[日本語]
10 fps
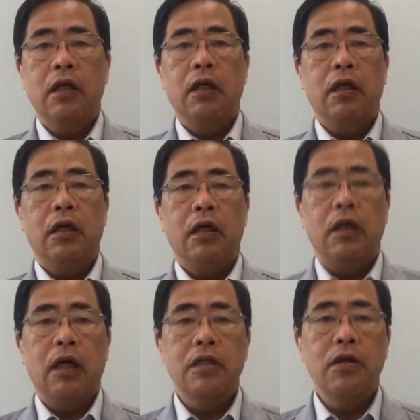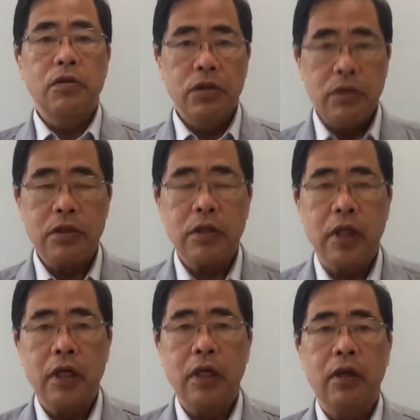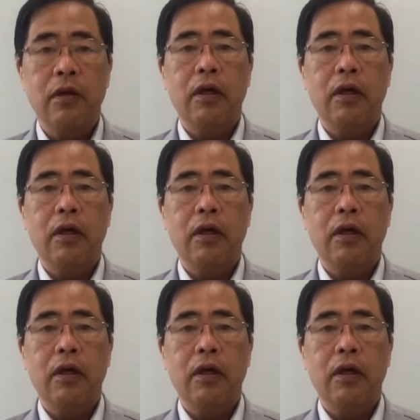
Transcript: えー、安全保障について、